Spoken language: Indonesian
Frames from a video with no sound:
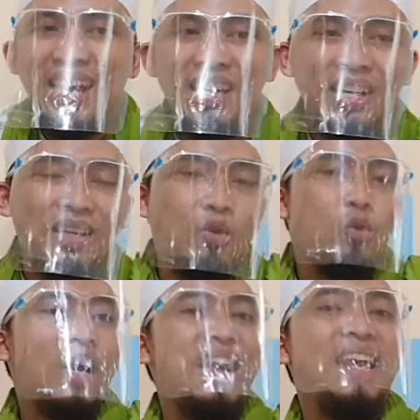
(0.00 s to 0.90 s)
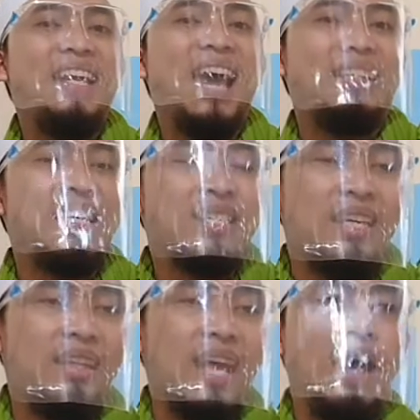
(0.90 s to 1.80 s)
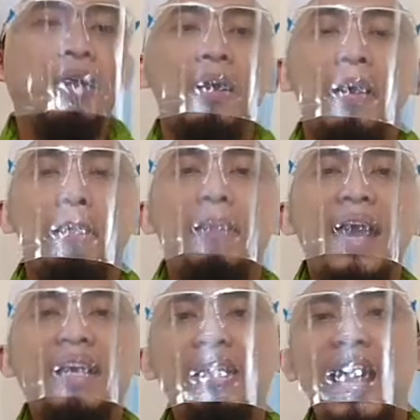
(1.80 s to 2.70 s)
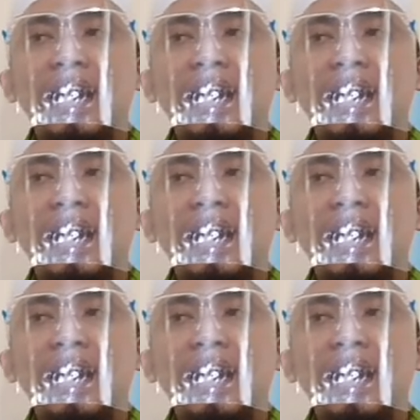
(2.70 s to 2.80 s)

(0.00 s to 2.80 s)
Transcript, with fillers: yang kedudukannya di atas kita, baik di